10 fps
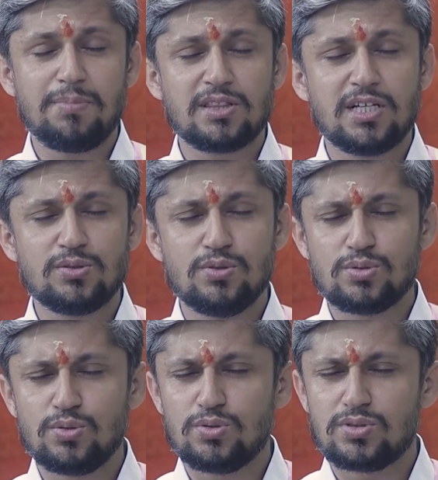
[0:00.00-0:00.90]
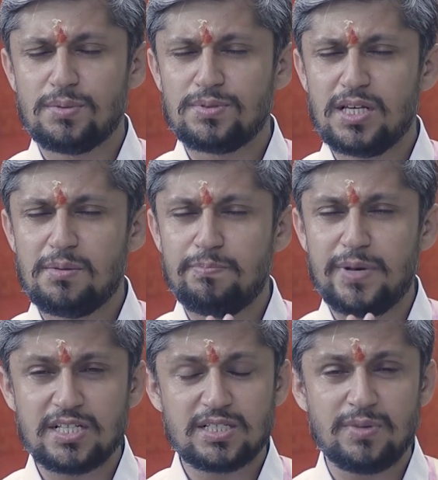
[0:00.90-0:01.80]
का पत्थर दोस्तों सबसे
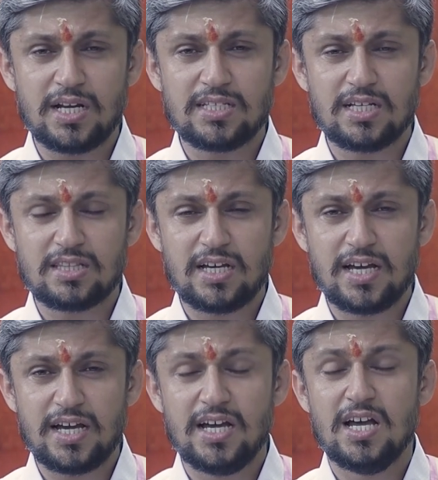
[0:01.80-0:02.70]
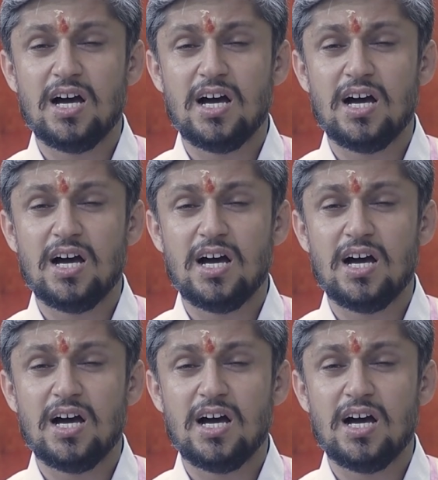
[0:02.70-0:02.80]
बेस्ट माना जाता है